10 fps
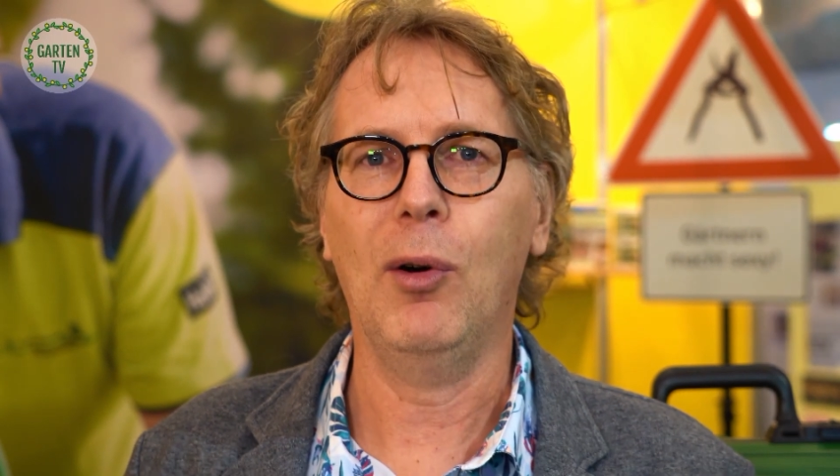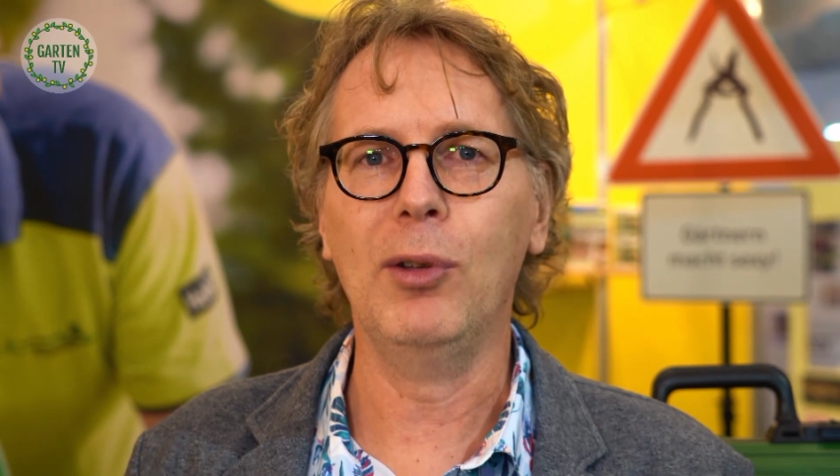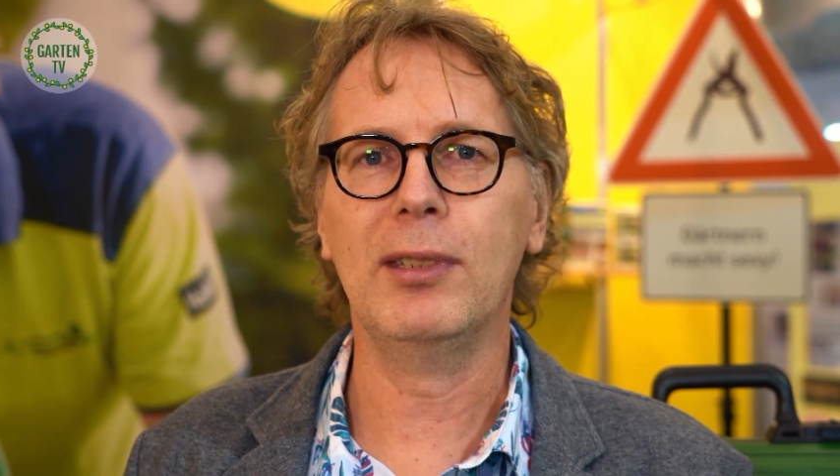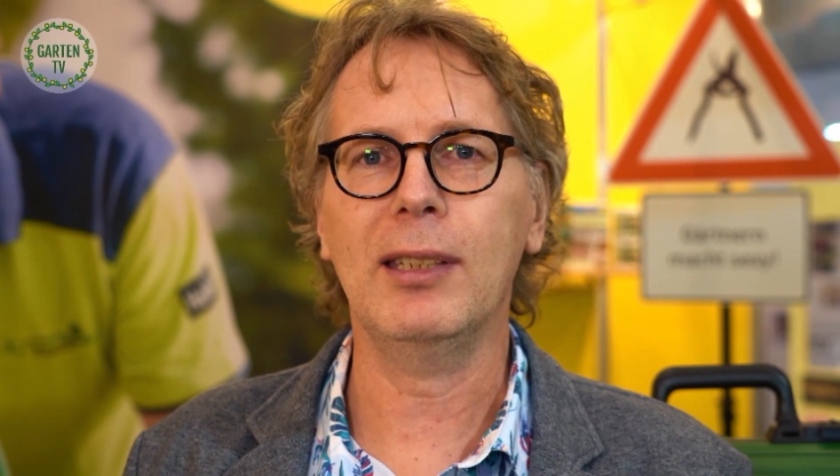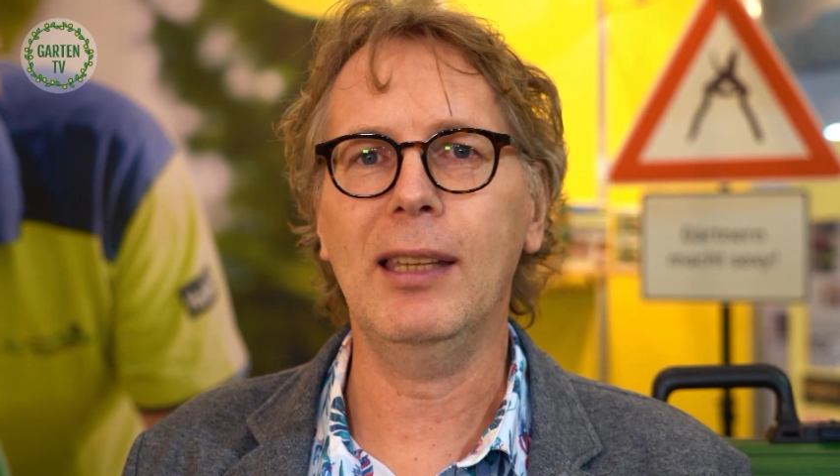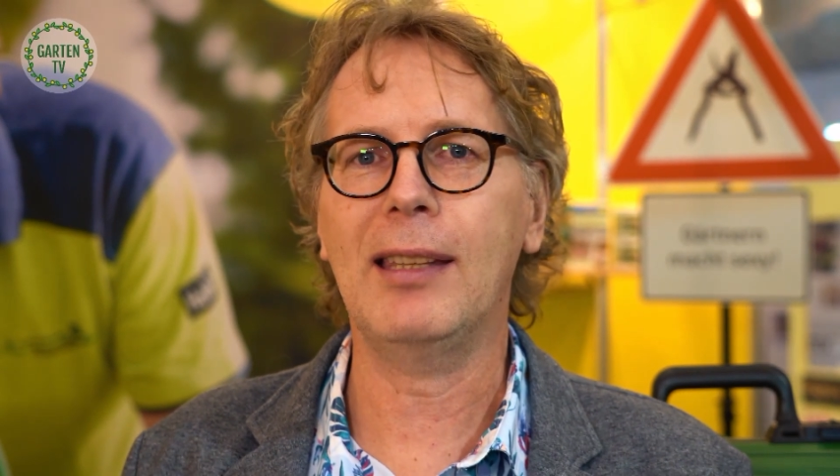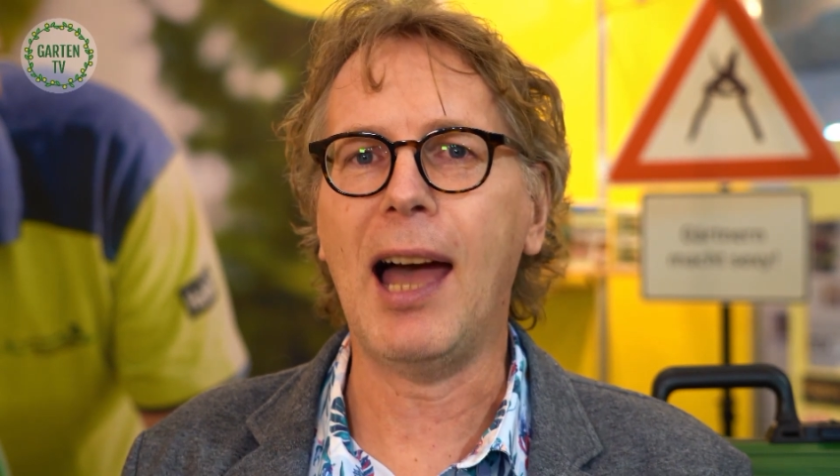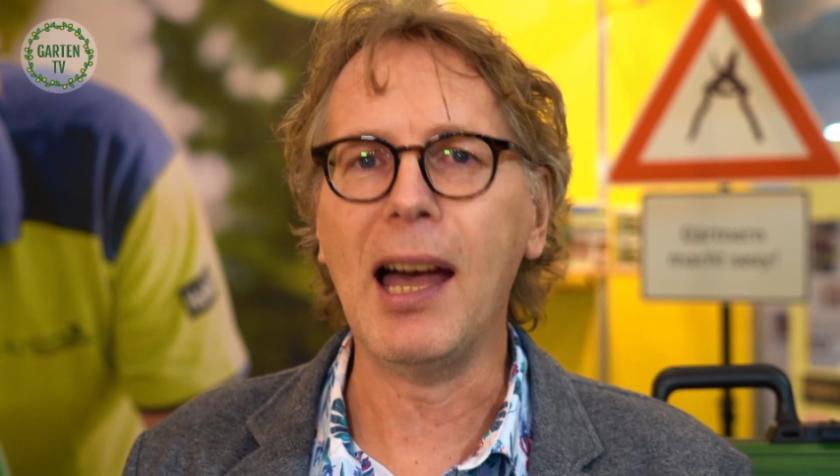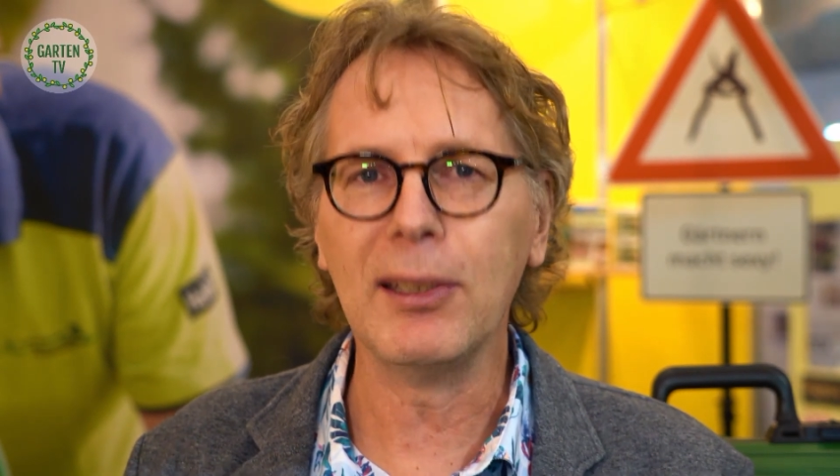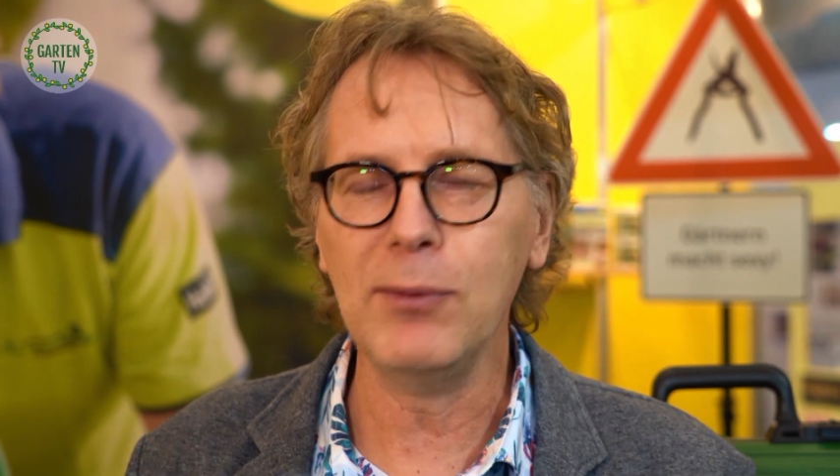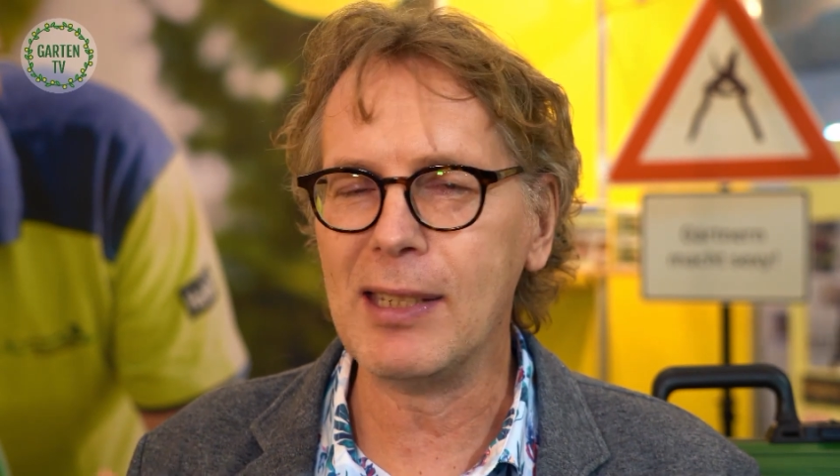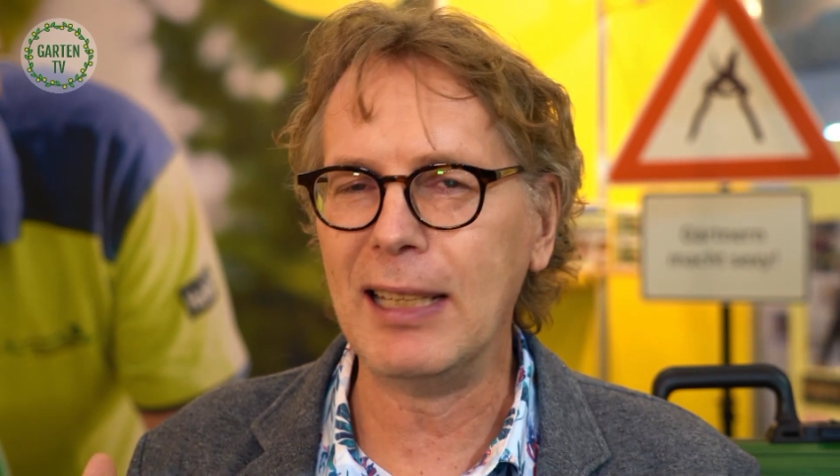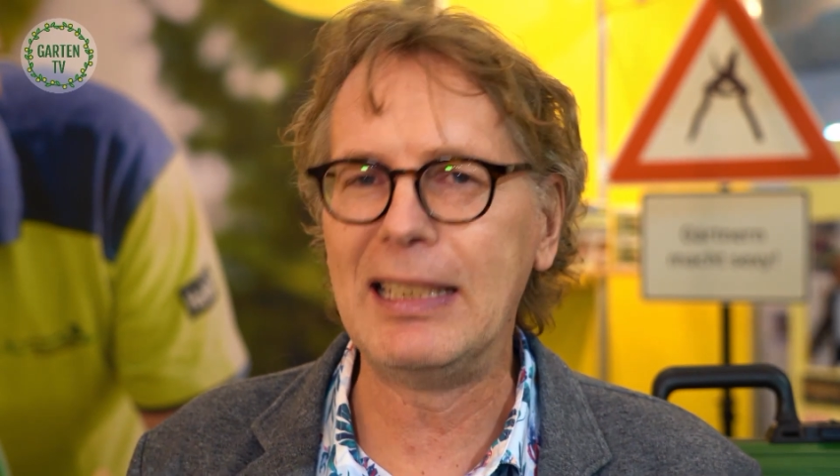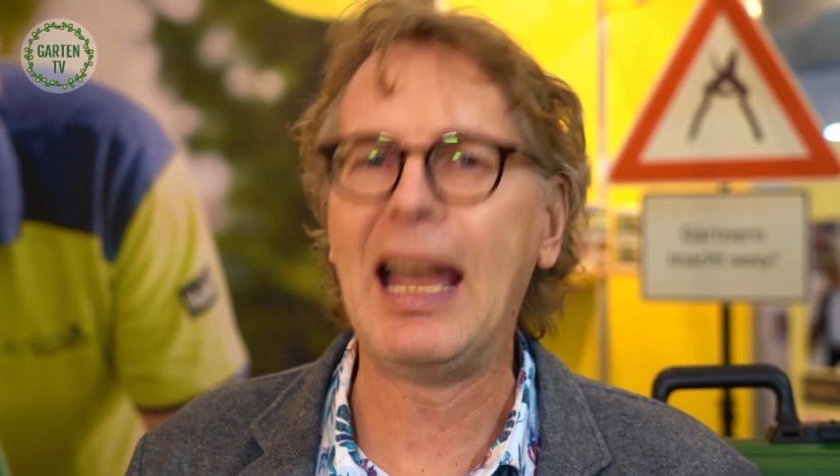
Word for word: Und äh, da achten wir seit